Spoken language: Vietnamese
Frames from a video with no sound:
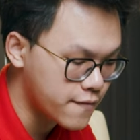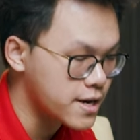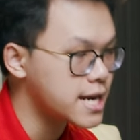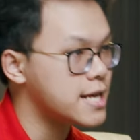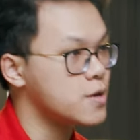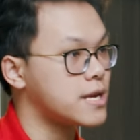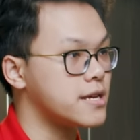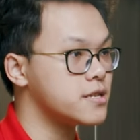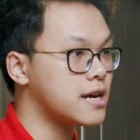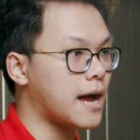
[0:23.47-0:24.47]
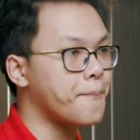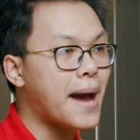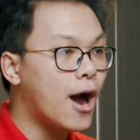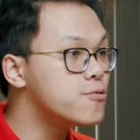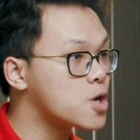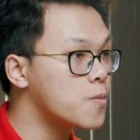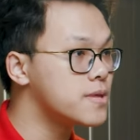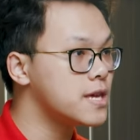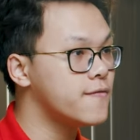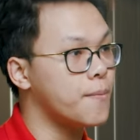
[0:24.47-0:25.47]
cái vấn đề so sánh giữa cả 3060
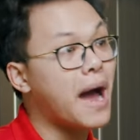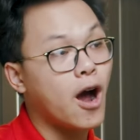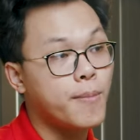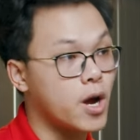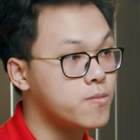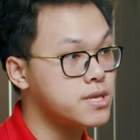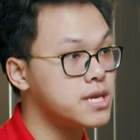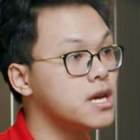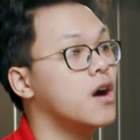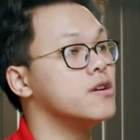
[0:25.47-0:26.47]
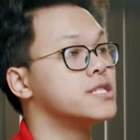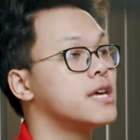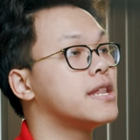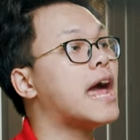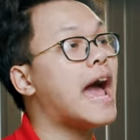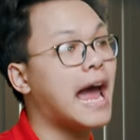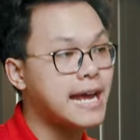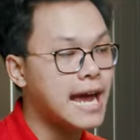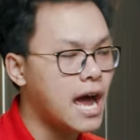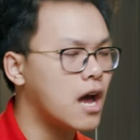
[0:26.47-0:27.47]
Ti và 3070 Ti ở trên
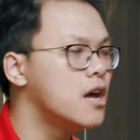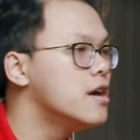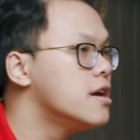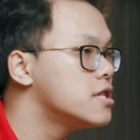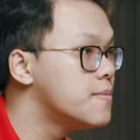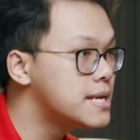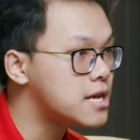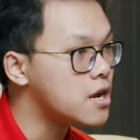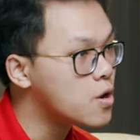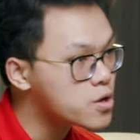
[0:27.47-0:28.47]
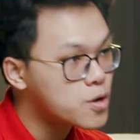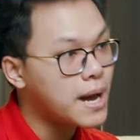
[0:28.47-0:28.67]
2K. Thì mình trả lời luôn cho